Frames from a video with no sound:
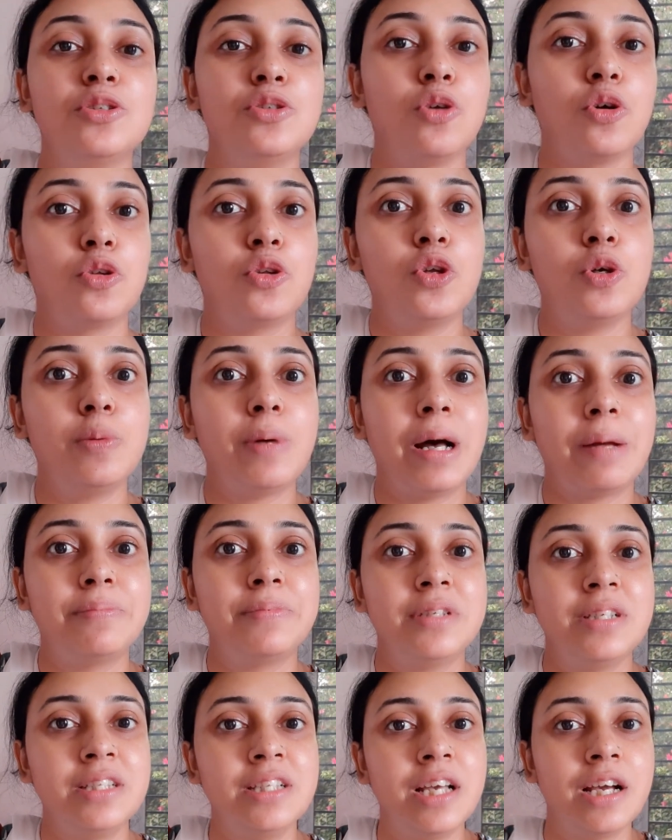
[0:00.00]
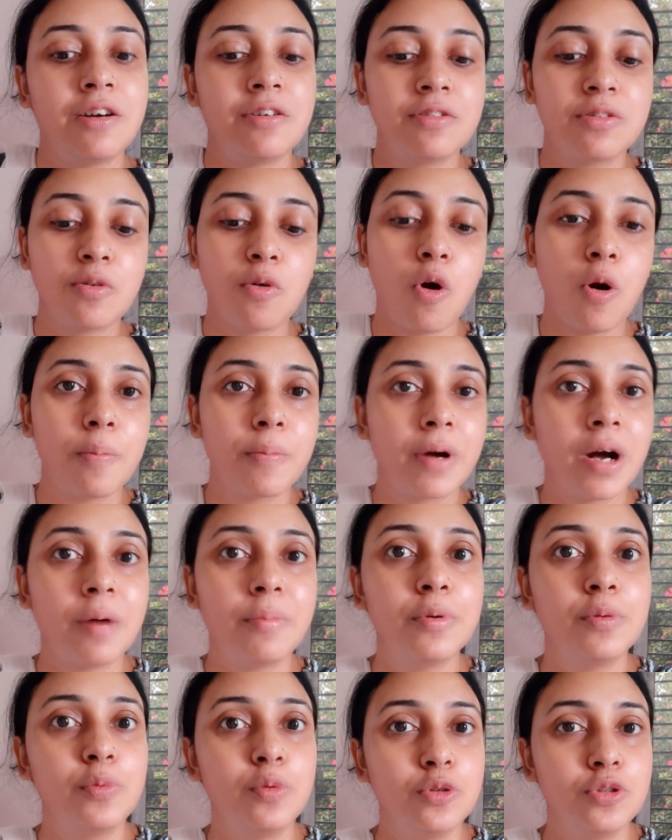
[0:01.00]
যত ভাবছি যে এখন কম
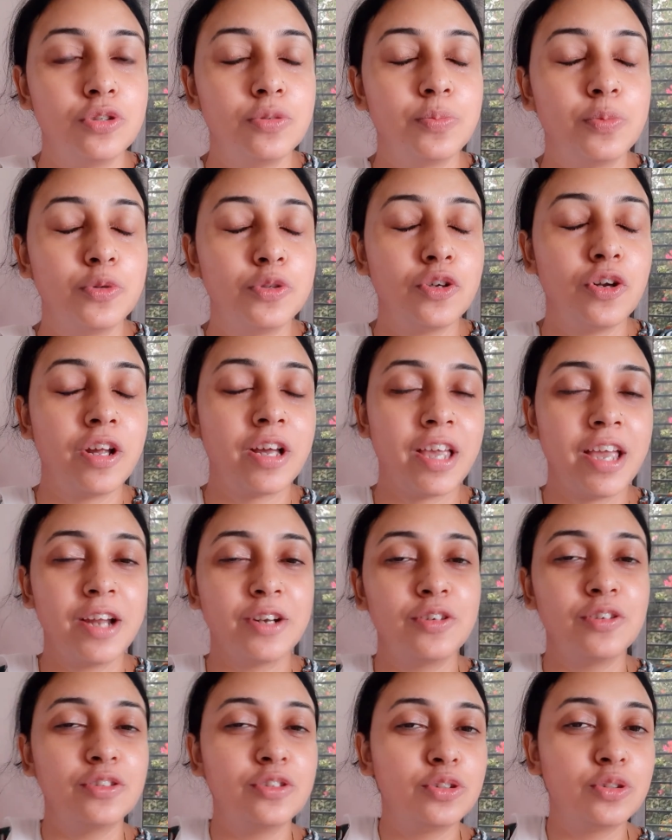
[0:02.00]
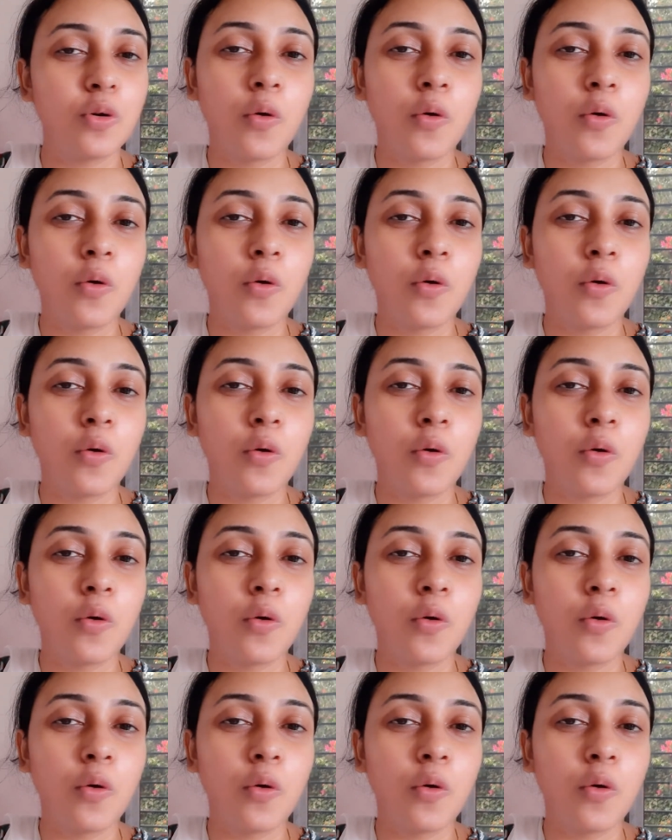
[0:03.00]
খাবো পুজো পুজোটাকে একটু